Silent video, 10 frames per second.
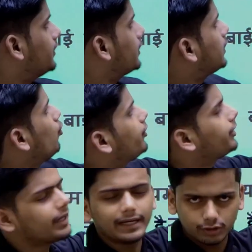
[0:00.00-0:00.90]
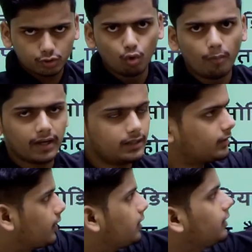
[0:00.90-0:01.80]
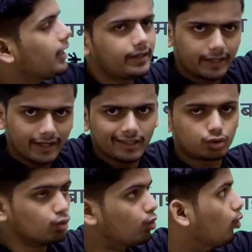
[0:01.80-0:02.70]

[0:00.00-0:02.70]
जाता है वो टेन एस टू ओ पाया जाता है कितना टेन एस टू ओ